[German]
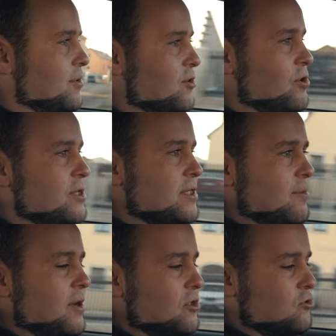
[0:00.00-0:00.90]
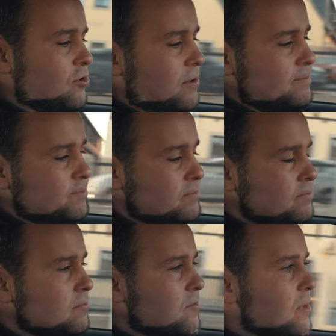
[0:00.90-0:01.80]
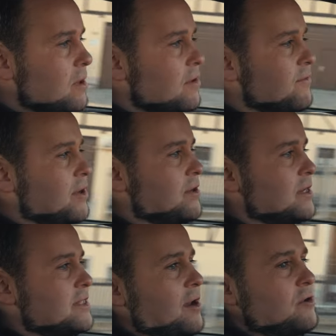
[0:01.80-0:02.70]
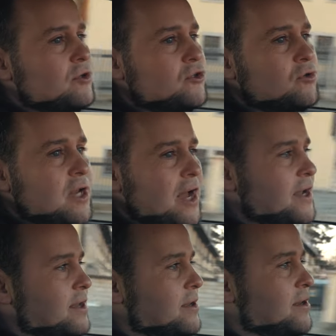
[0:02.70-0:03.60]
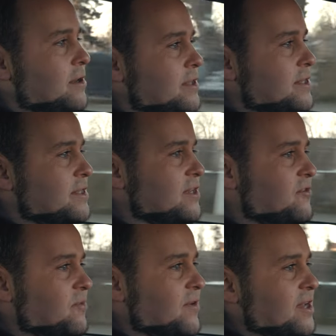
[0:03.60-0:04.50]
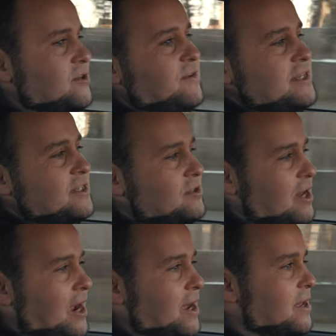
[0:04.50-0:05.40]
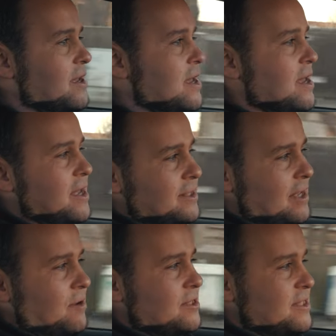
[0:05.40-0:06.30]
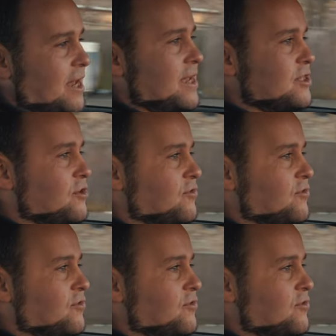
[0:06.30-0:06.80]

mit der Öltemperatur. Mhm. Wenn du das Auto zu lange äh, intensiv bewegst oder was ist zu lange, draußen 30,